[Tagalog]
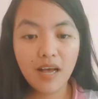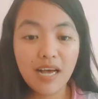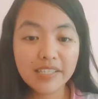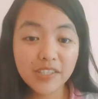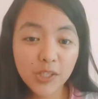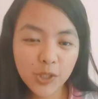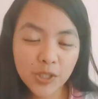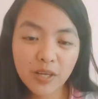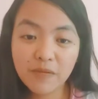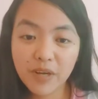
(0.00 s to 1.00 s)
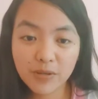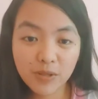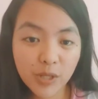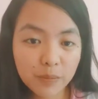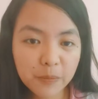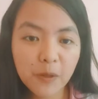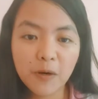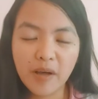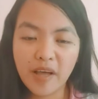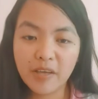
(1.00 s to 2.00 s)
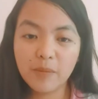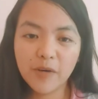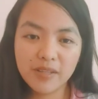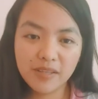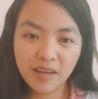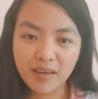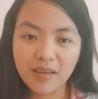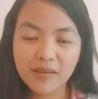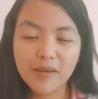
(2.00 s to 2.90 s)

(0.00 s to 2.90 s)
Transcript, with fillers: ang digital vax po ay pwede na.